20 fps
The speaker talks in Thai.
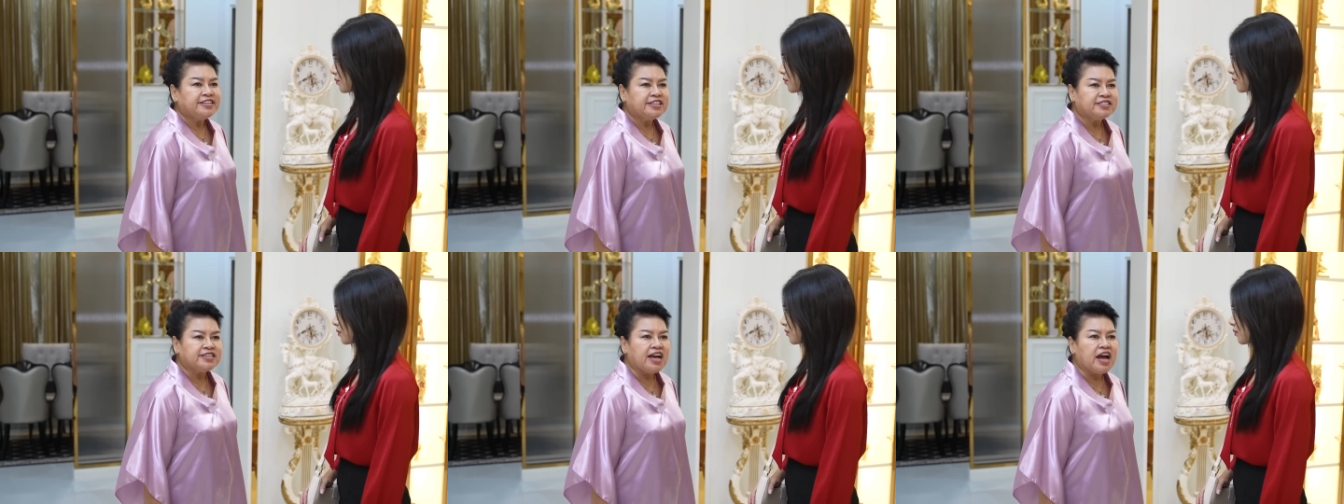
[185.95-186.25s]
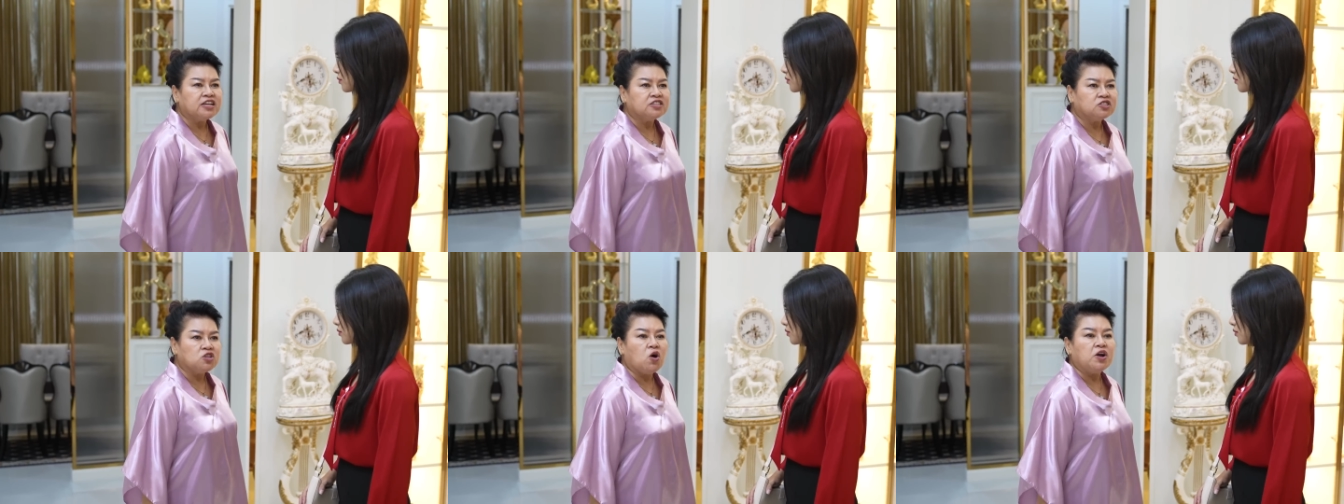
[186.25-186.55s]
จะ
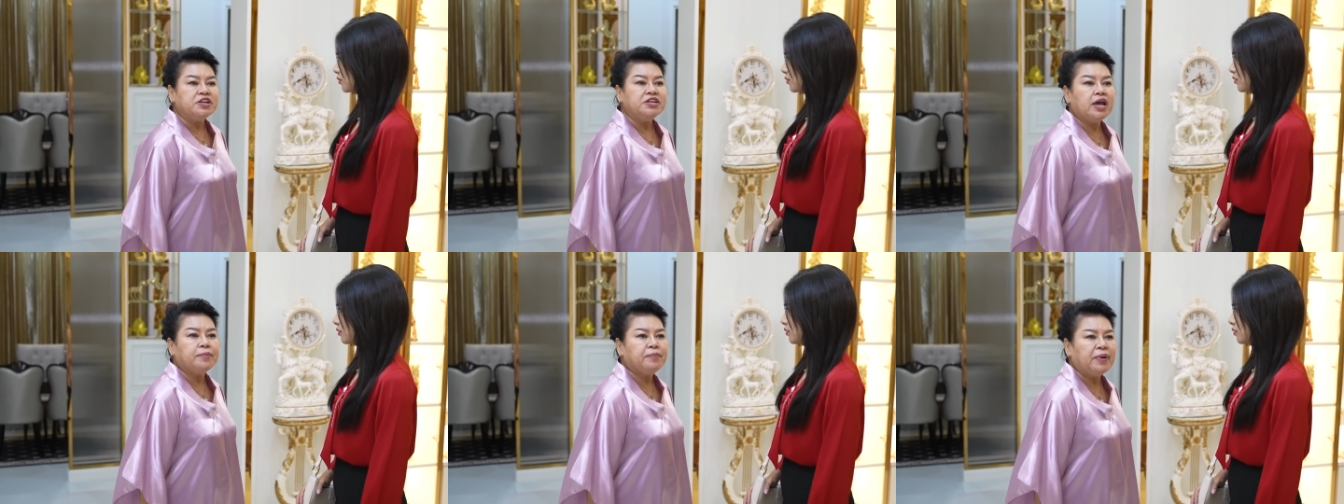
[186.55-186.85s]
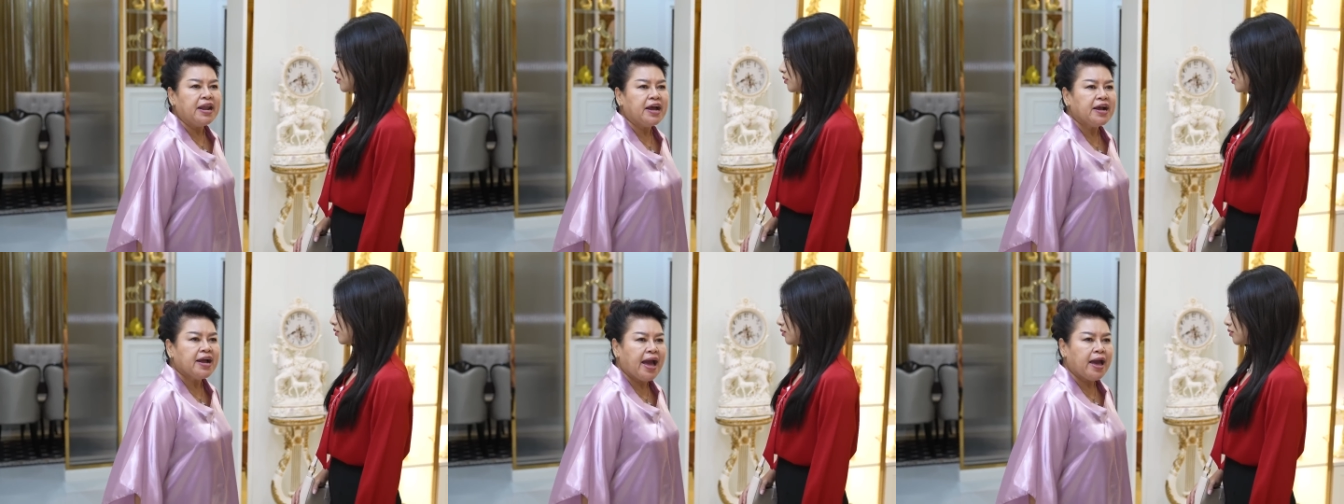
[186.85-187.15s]
สั่งสอนเย็น
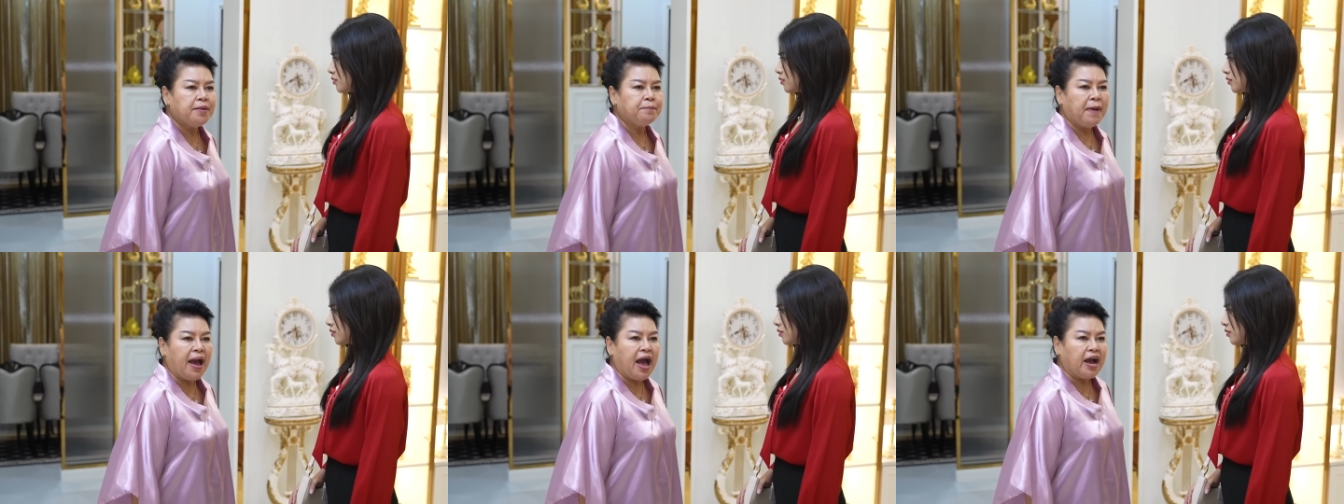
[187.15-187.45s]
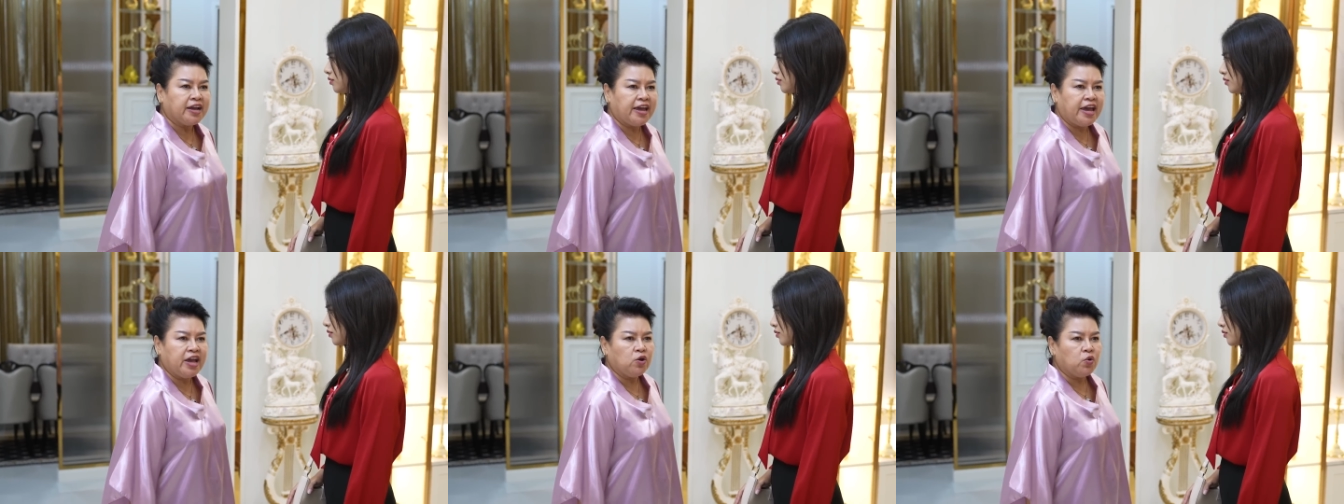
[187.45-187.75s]
พนักงานปา
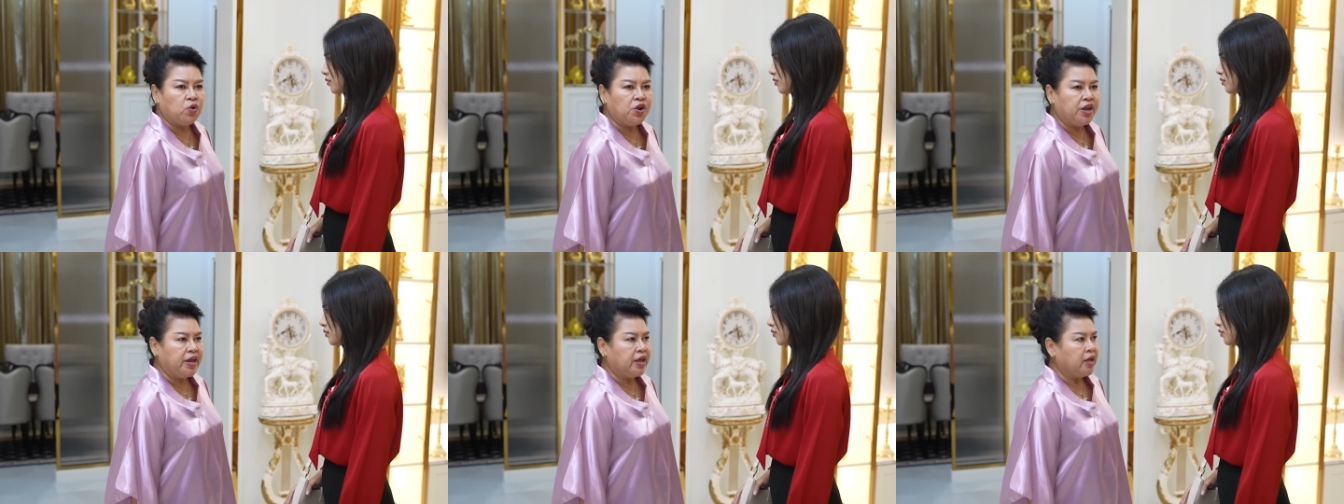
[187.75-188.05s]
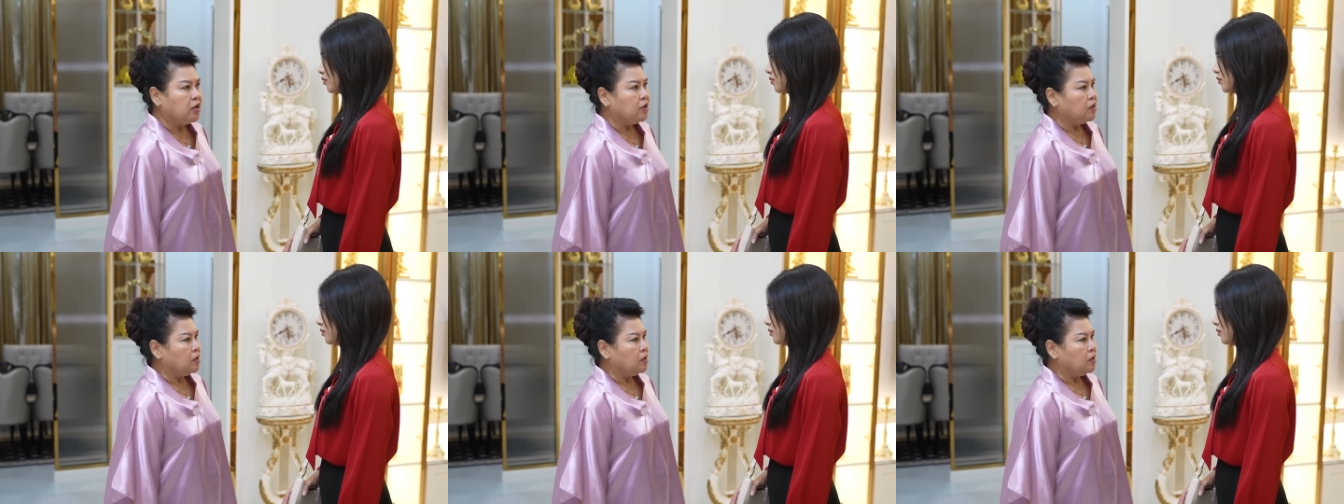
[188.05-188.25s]
กเก่งคนนี้